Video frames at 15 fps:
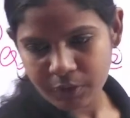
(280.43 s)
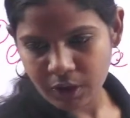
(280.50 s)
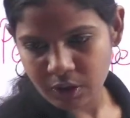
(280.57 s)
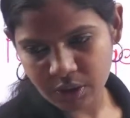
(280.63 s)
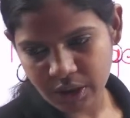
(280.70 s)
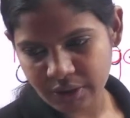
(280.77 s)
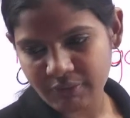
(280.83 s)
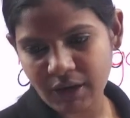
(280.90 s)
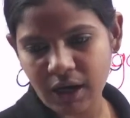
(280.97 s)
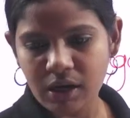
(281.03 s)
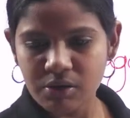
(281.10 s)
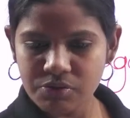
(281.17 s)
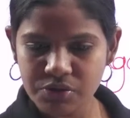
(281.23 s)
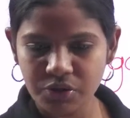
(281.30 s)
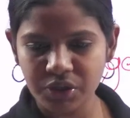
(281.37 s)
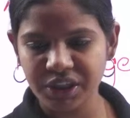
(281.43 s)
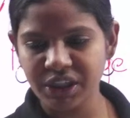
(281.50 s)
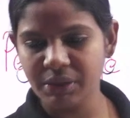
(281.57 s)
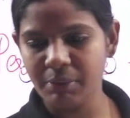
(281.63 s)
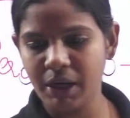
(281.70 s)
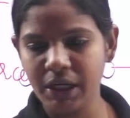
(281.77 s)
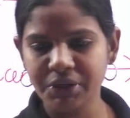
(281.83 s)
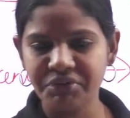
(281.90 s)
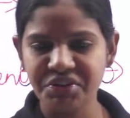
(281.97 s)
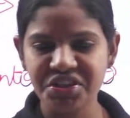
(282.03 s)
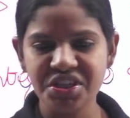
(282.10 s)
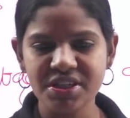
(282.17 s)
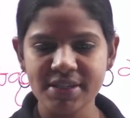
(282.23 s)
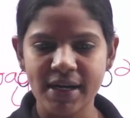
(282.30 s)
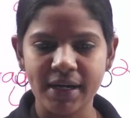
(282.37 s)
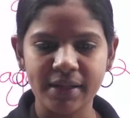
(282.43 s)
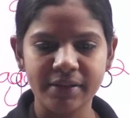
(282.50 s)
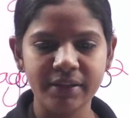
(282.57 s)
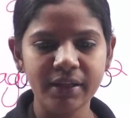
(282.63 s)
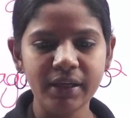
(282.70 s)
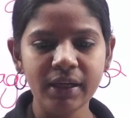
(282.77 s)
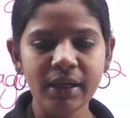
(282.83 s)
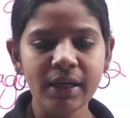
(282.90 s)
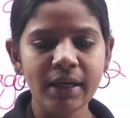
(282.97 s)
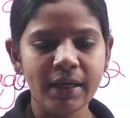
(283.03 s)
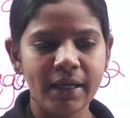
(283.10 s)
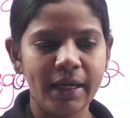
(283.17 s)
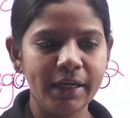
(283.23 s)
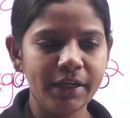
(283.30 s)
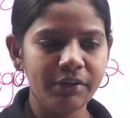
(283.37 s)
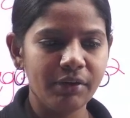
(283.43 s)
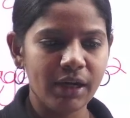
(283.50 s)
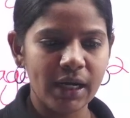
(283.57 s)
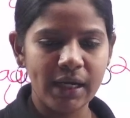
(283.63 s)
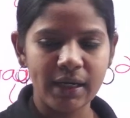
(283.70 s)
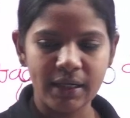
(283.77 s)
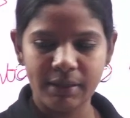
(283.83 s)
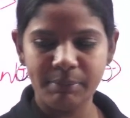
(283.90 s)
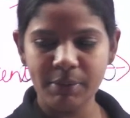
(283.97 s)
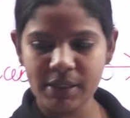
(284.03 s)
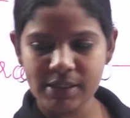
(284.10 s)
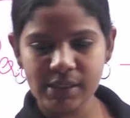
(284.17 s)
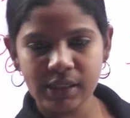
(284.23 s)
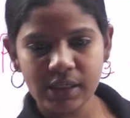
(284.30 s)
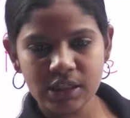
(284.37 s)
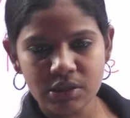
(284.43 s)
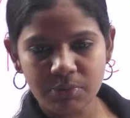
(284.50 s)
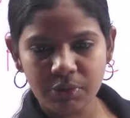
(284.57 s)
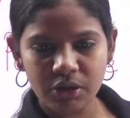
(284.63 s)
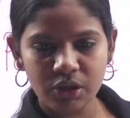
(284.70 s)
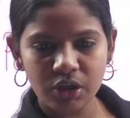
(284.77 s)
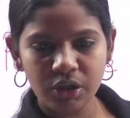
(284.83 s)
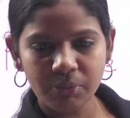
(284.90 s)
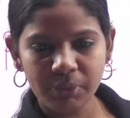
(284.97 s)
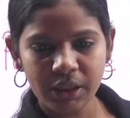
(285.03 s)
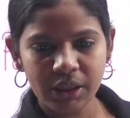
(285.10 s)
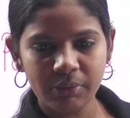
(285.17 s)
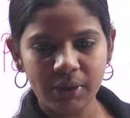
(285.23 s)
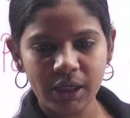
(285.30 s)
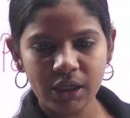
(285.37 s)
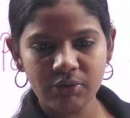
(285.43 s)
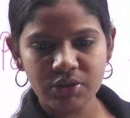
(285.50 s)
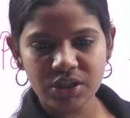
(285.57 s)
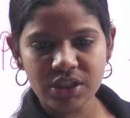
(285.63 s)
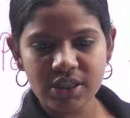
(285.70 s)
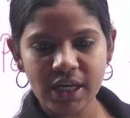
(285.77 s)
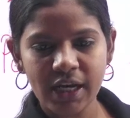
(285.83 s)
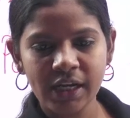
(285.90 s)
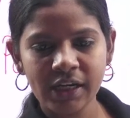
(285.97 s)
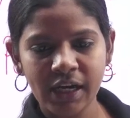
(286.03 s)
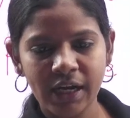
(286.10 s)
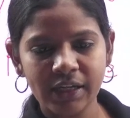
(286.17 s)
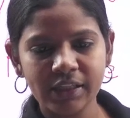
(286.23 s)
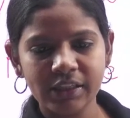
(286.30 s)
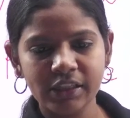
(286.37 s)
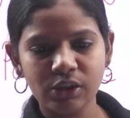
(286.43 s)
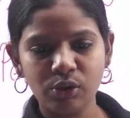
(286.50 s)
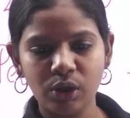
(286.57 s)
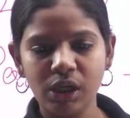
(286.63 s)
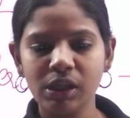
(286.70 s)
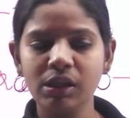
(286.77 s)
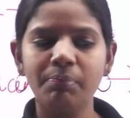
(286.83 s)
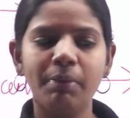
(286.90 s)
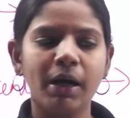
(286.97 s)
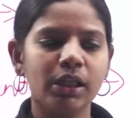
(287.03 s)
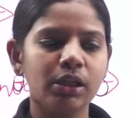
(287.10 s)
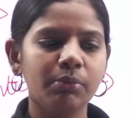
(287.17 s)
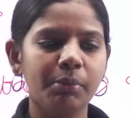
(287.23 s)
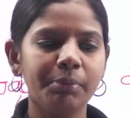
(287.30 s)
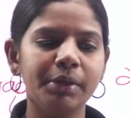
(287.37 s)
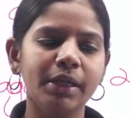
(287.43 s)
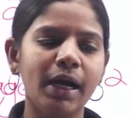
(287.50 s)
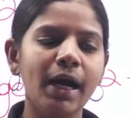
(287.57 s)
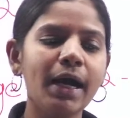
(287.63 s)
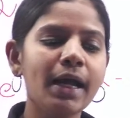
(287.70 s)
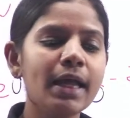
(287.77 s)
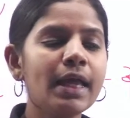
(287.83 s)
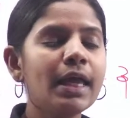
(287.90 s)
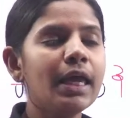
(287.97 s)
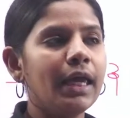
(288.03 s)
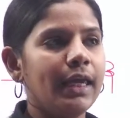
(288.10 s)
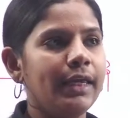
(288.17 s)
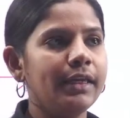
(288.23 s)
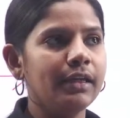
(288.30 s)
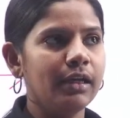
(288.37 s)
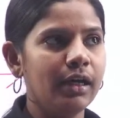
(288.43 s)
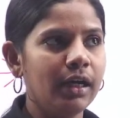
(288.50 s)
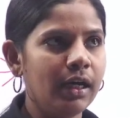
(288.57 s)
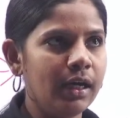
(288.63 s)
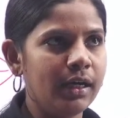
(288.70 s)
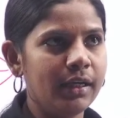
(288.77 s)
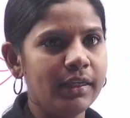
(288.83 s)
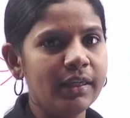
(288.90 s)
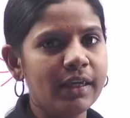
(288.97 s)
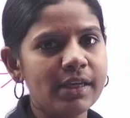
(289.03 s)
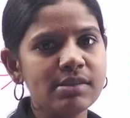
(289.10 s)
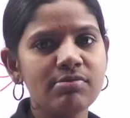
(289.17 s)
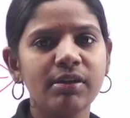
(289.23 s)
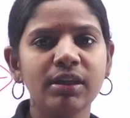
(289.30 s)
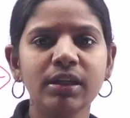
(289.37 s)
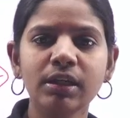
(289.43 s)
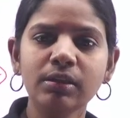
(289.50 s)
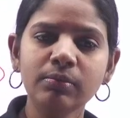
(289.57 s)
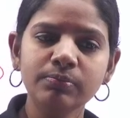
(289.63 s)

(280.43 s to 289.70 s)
ஓகேப்பா ஸோ இந்த மாதிரி கொஷின்ஸ் ஆனது கேட்டுட்டு வராங்க பர்சன்டேஜை பொறுத்த வரைக்கும் இந்த மாதிரி கொஷின்ஸ் அண்ட் அது இதை தொடர்ந்து பார்த்தோம் அப்படின்னா இன் இன்கேஸ் வந்து